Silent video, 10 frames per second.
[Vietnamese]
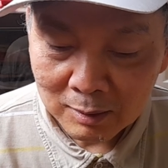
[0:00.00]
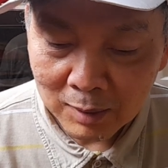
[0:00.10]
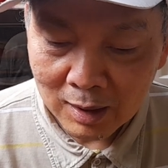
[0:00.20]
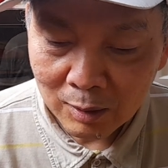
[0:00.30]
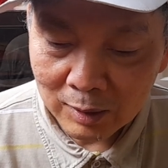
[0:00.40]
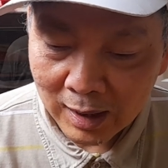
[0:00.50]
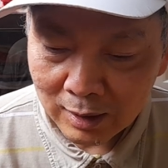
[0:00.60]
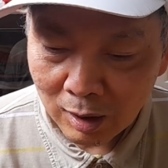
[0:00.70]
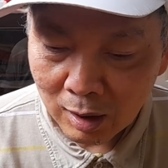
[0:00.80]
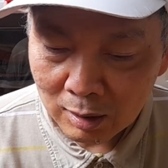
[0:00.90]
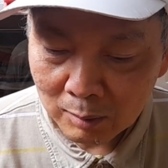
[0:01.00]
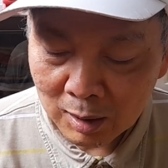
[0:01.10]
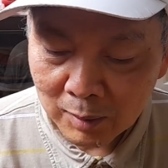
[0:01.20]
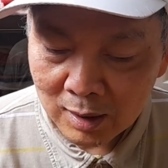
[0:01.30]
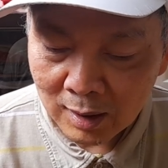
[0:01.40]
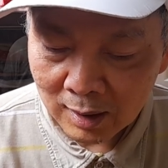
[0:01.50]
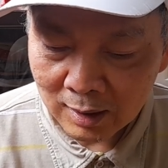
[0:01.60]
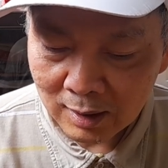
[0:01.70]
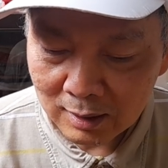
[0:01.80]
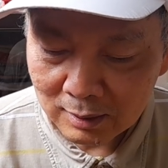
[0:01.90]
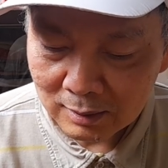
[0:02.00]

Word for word: bấy lâu nay nó nó bị bí rị đó